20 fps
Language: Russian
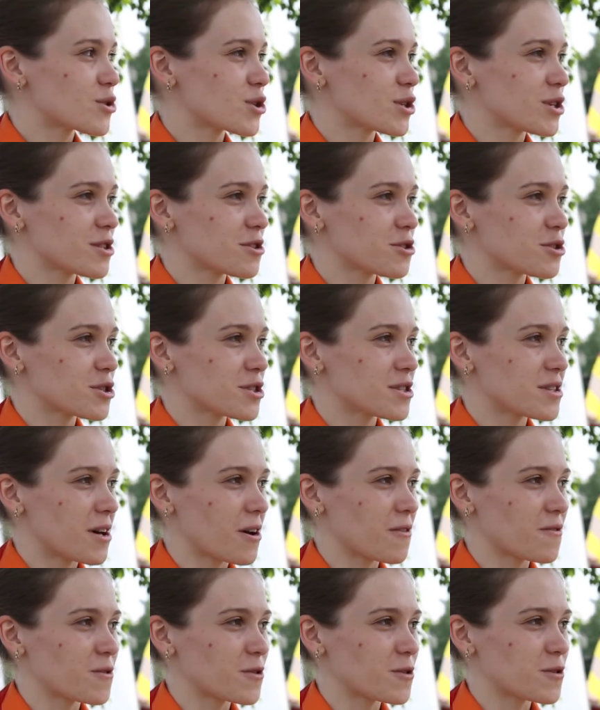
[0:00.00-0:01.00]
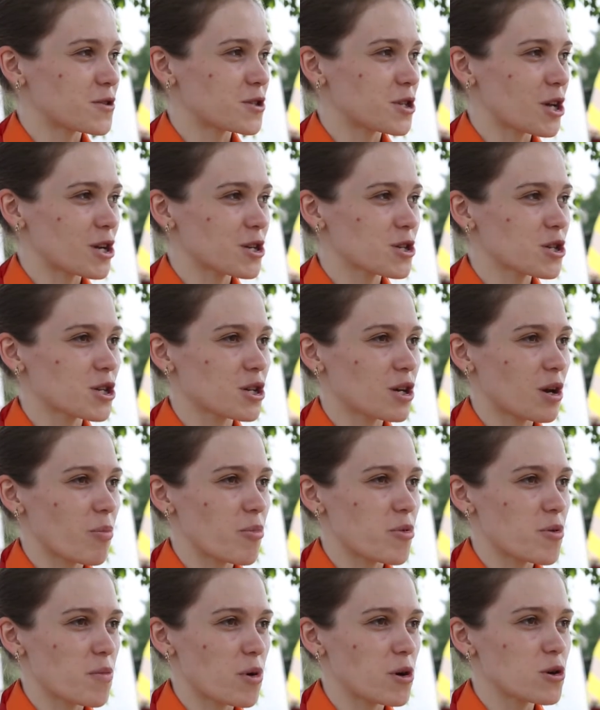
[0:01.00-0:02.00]
уже став старше, я
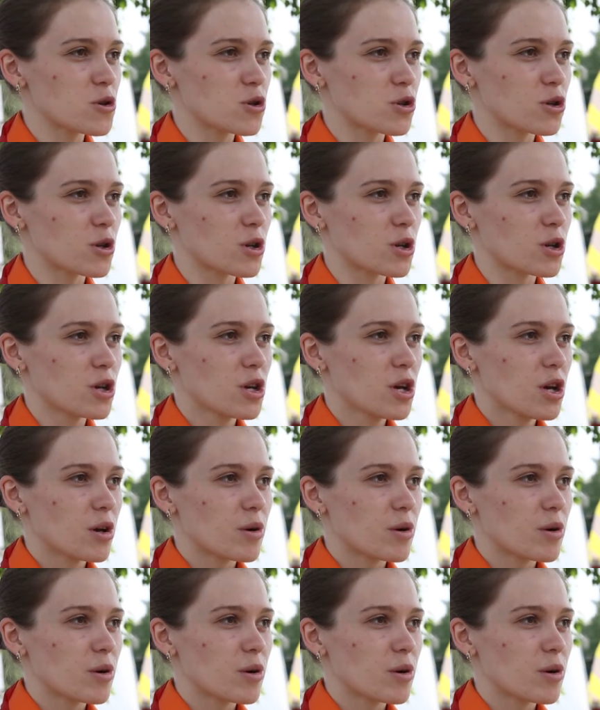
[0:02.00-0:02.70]
понимаю, что